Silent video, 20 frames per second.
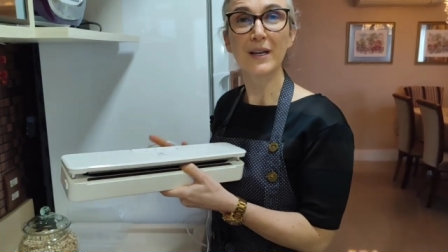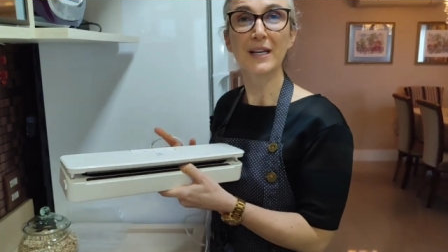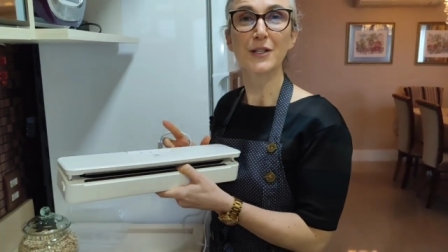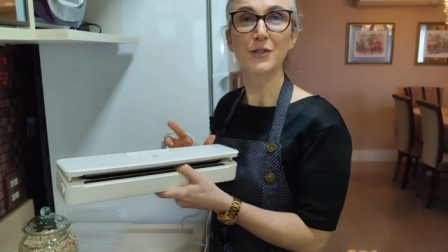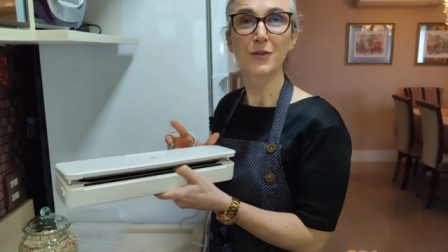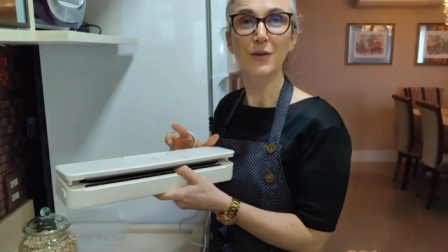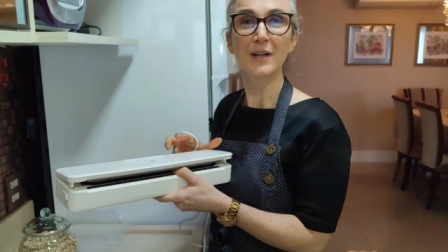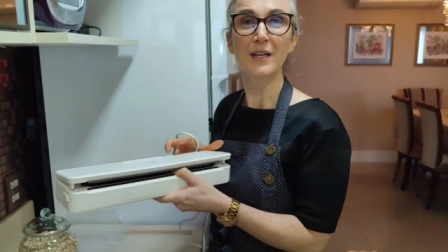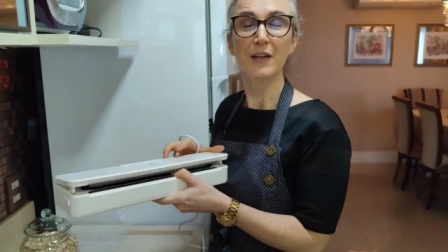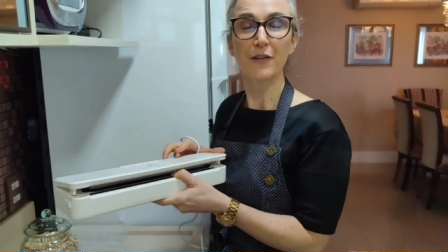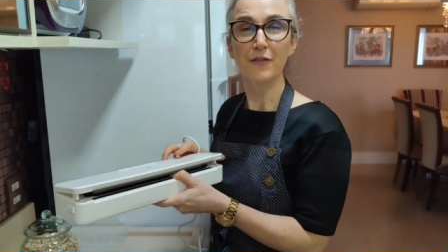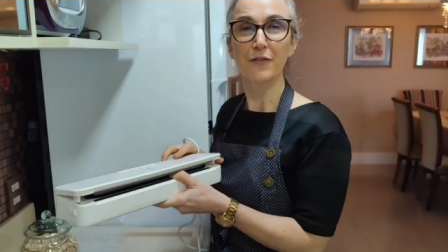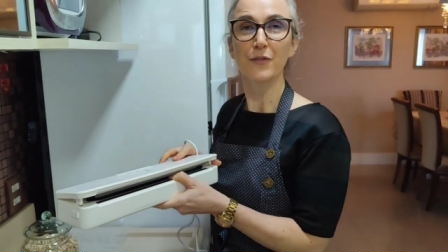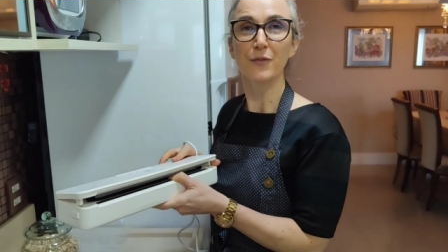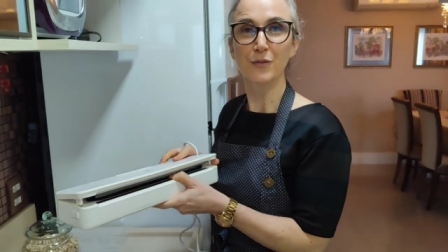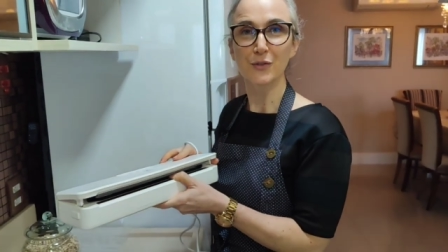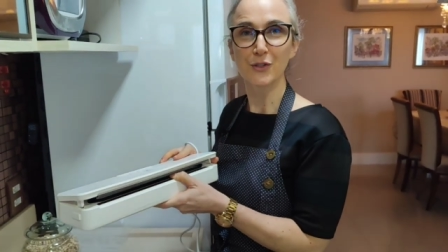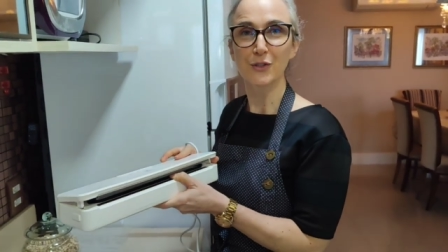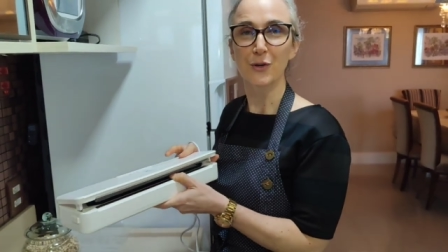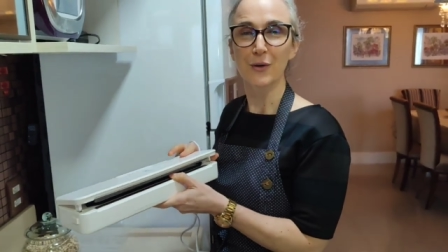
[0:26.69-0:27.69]
que isso aqui
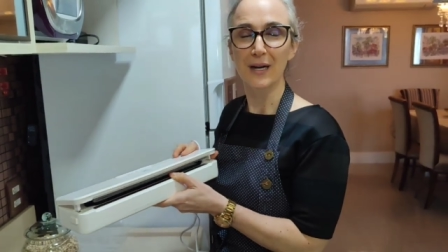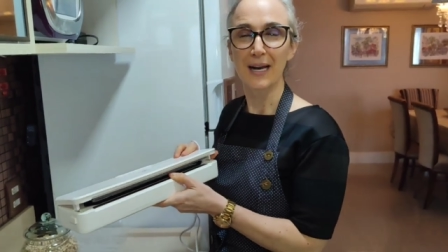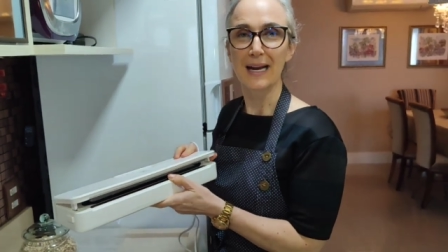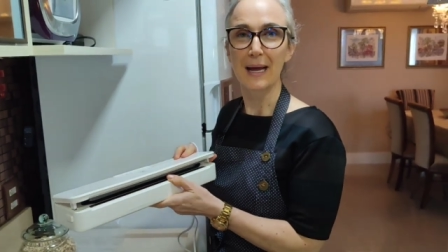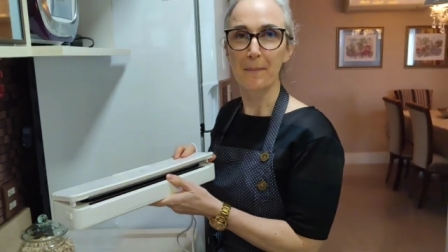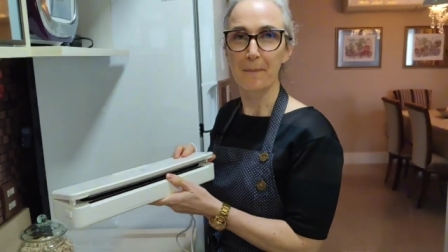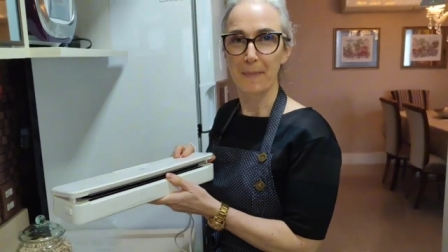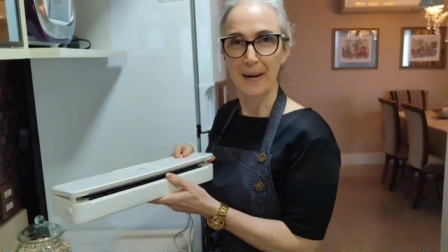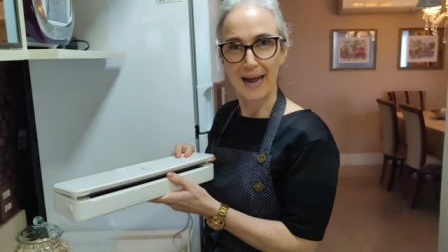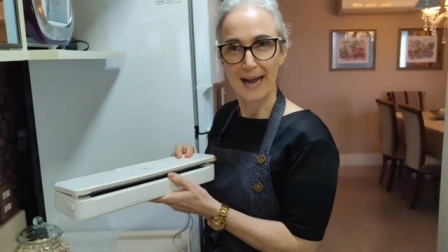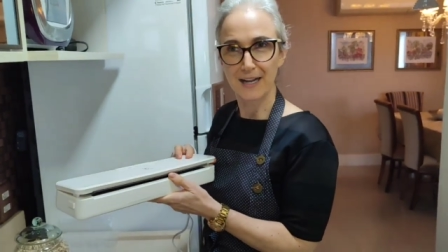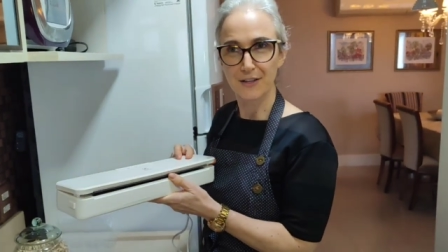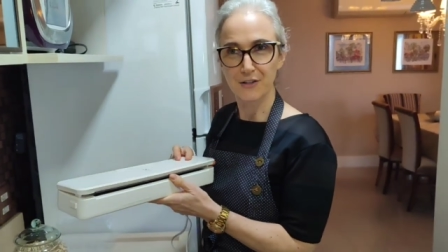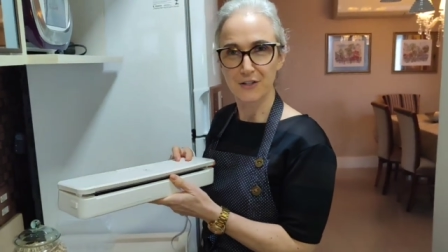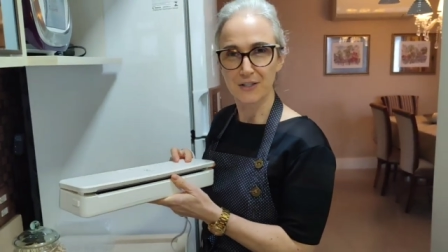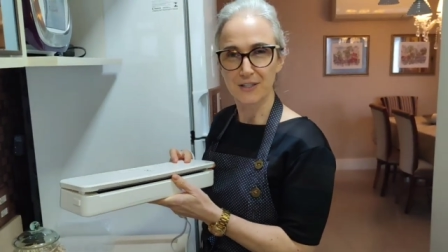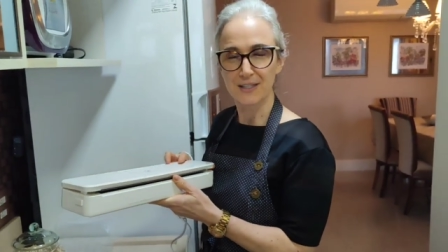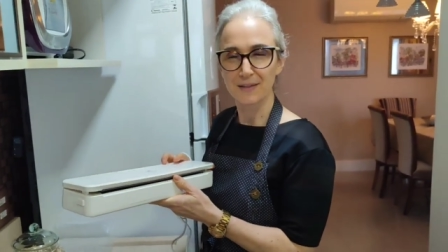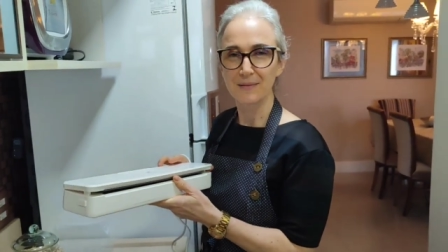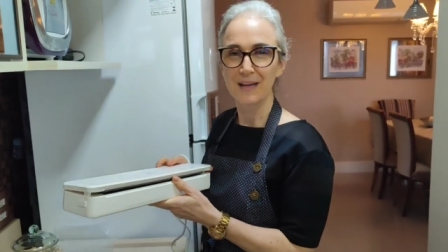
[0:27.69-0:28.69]
funciona na
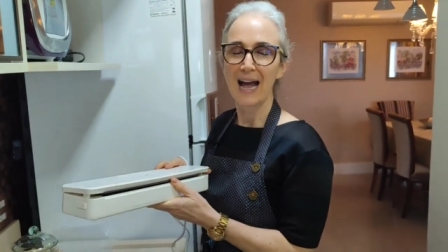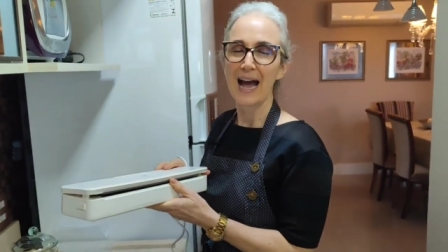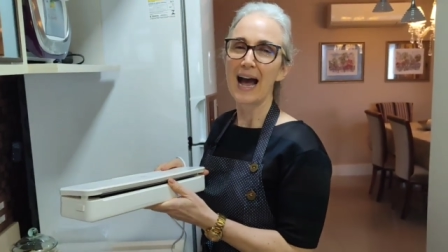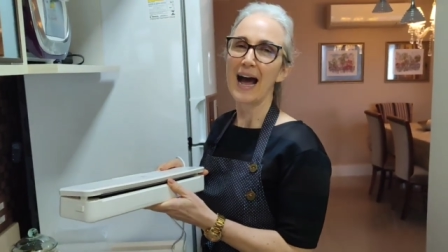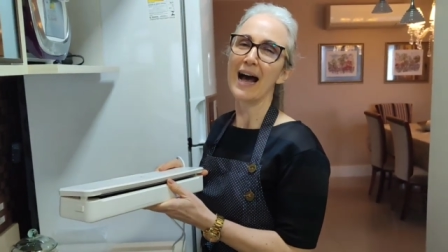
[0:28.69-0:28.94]
prática,